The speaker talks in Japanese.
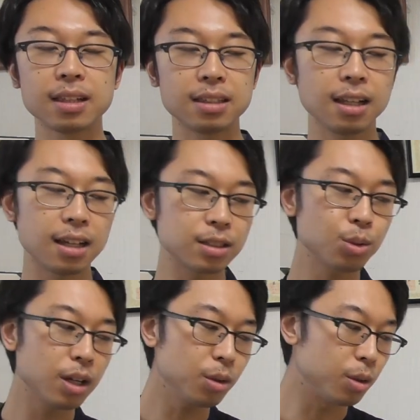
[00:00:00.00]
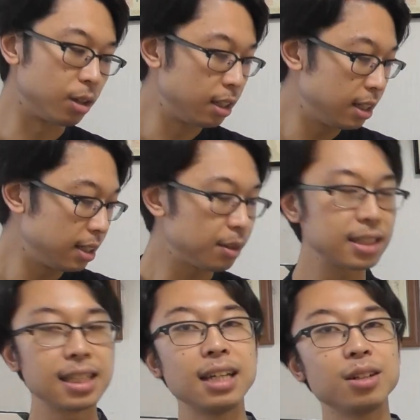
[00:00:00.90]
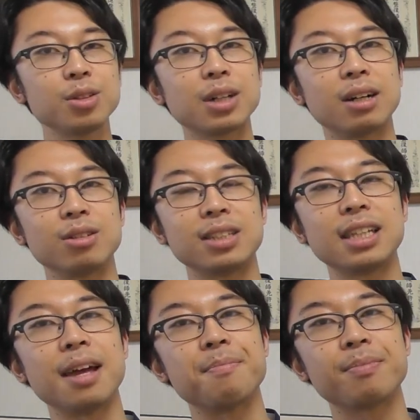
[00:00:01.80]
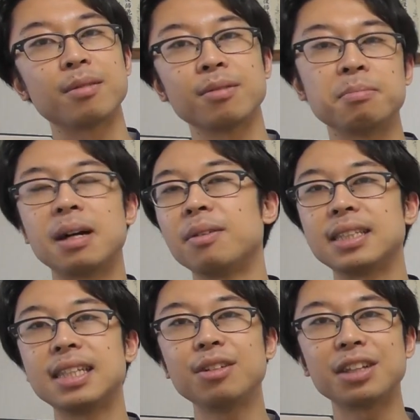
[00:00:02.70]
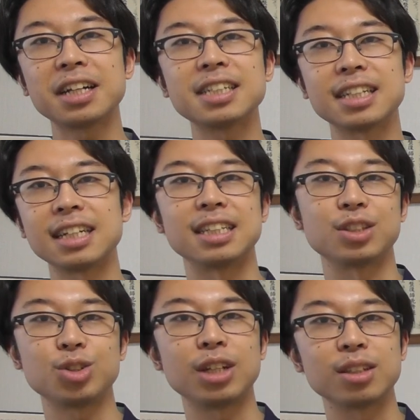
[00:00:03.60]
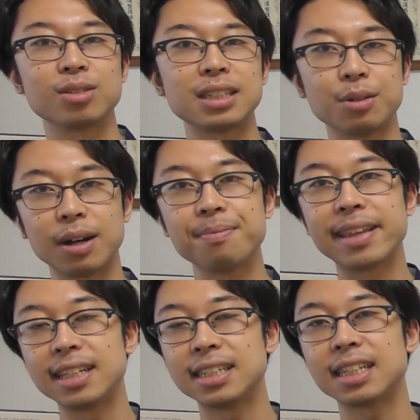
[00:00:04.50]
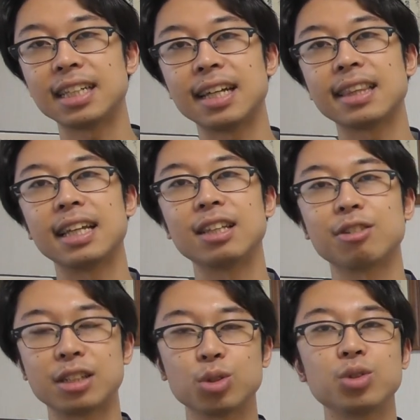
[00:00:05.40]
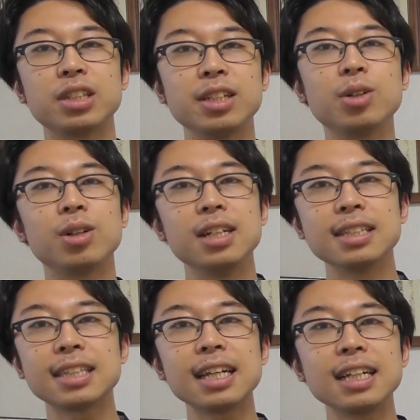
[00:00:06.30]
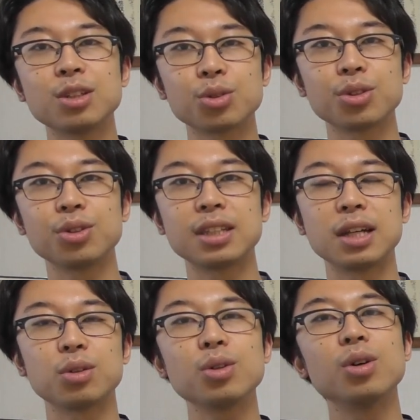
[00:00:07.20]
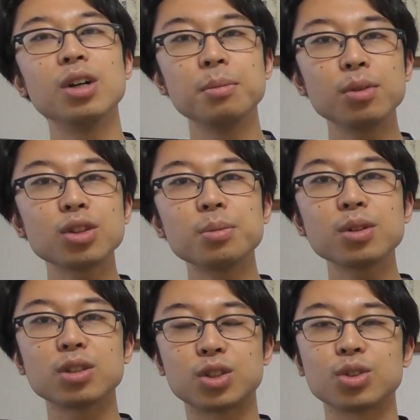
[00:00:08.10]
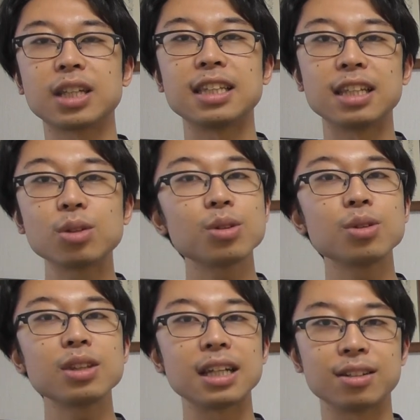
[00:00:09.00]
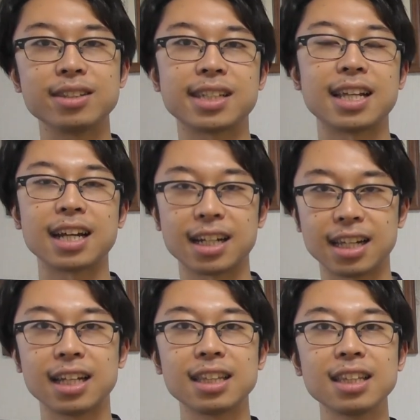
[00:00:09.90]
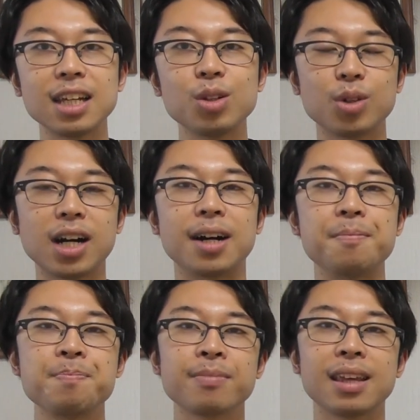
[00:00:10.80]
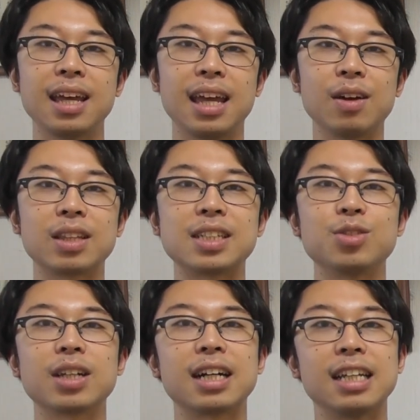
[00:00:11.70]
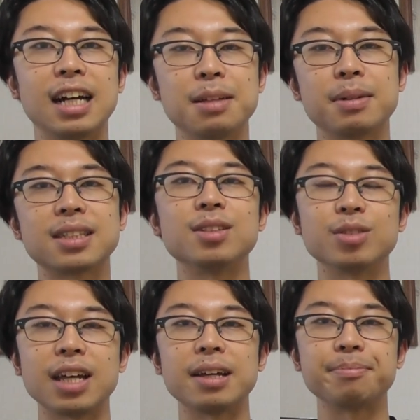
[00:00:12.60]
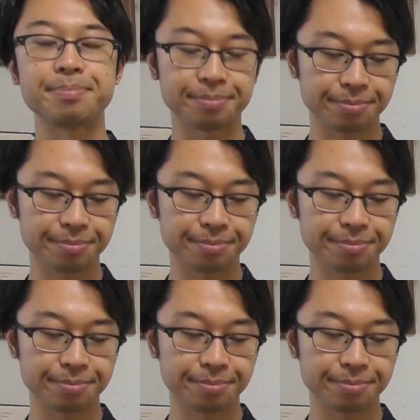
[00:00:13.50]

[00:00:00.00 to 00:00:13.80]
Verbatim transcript: でそれをファスティングとかをして、まあファスティングだけじゃないです、手段としては。断食であったりとか食事をさらに整えていくと、もっともっと状態って整っていくんじゃないかなっていうのが、私の中にありますので、